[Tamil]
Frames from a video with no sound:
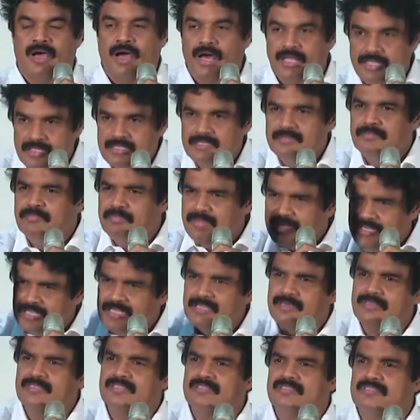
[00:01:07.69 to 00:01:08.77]
அதுக்கு
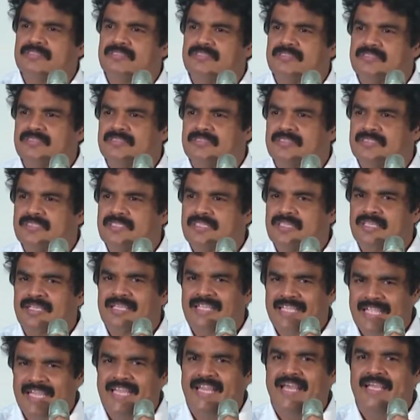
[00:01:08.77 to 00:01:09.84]
பெரிய இது
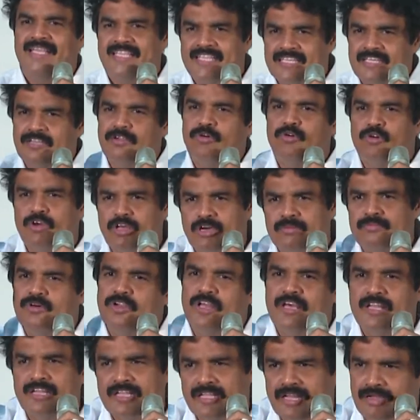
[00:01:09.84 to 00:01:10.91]
ஏன்னா இருக்கிற உலகம்
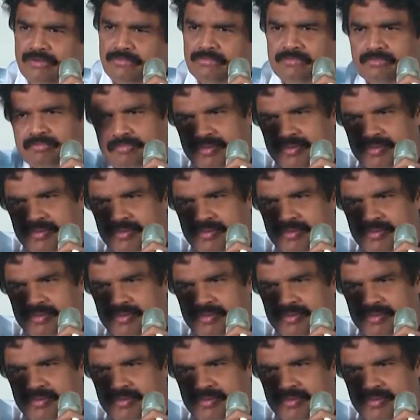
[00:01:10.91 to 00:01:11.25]
பூரா இருக்கான்